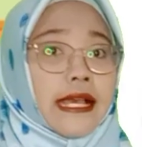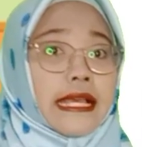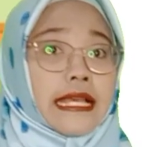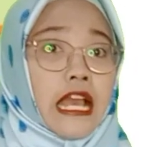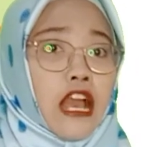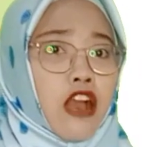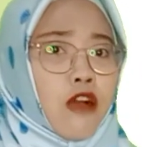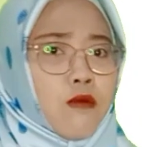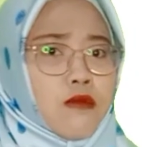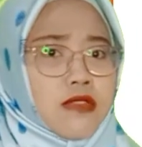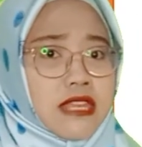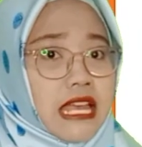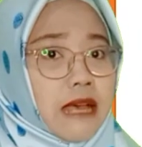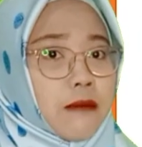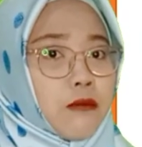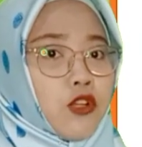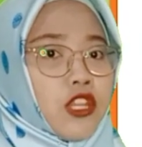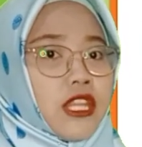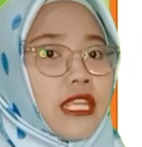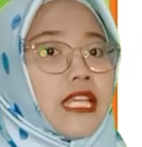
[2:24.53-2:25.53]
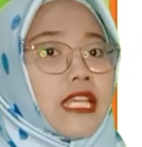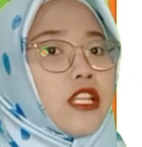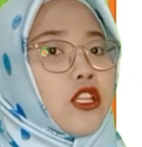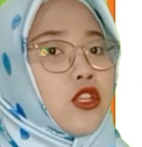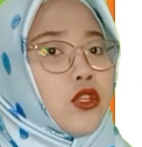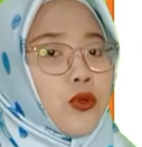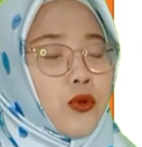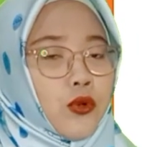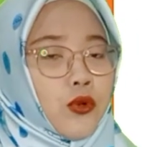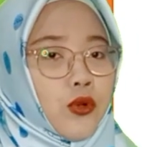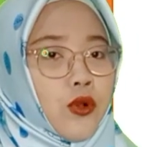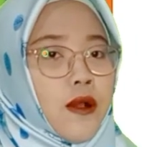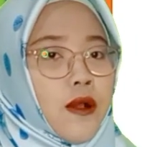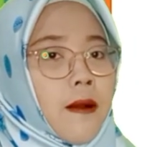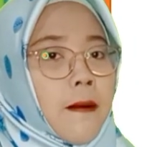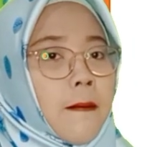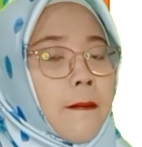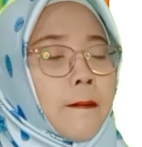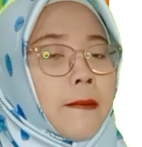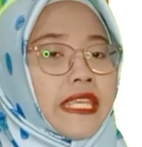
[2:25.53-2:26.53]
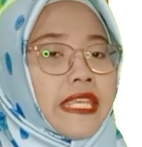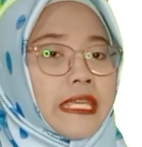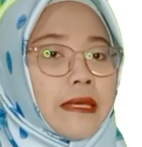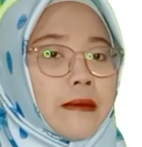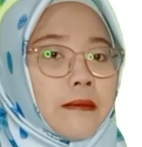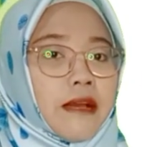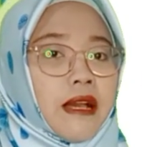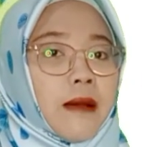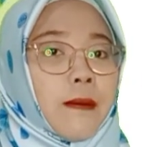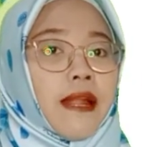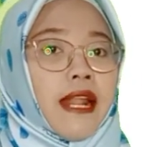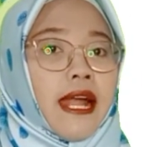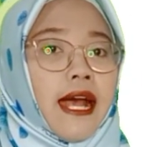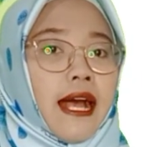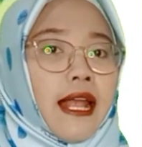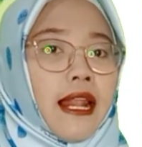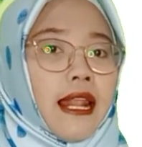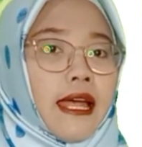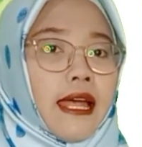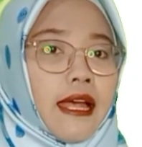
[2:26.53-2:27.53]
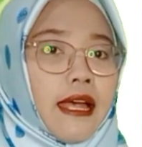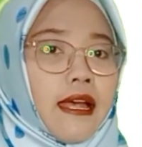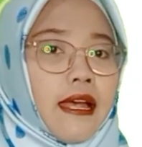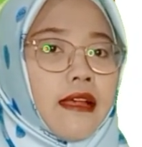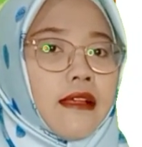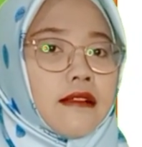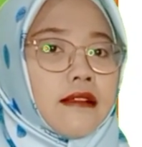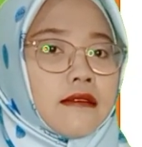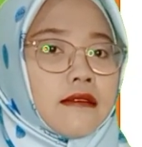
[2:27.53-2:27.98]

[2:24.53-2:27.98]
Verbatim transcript: kaum Samud itu menyembah berhala.